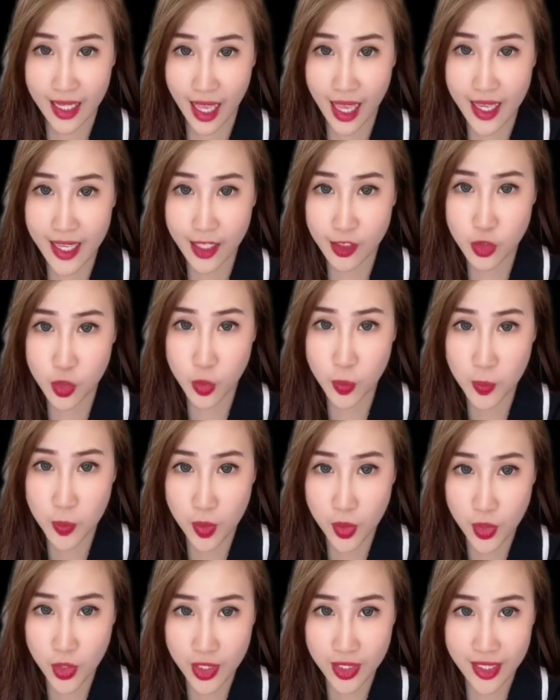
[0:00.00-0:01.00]
yang
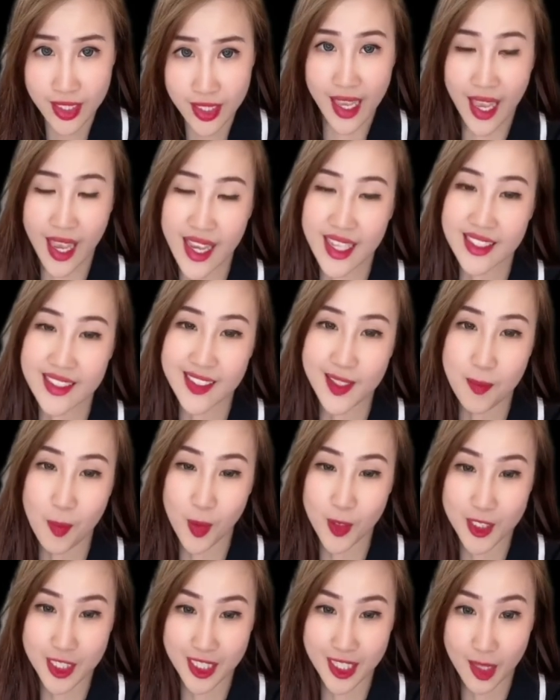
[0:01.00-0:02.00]
subur. Eh si
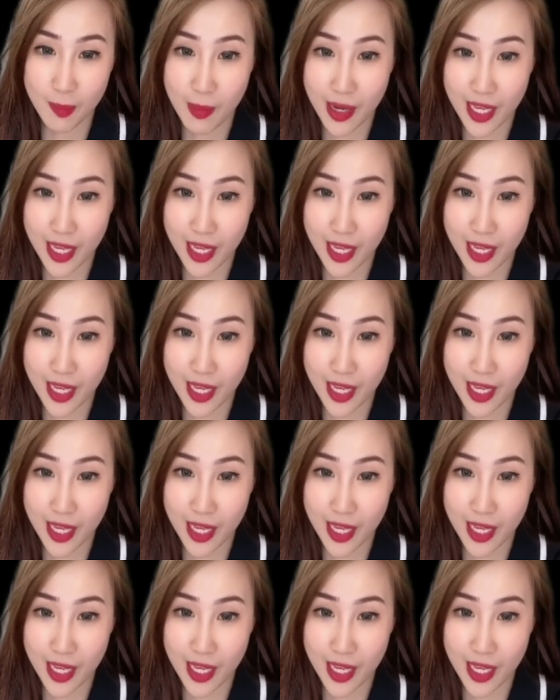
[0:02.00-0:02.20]
bocilnya baik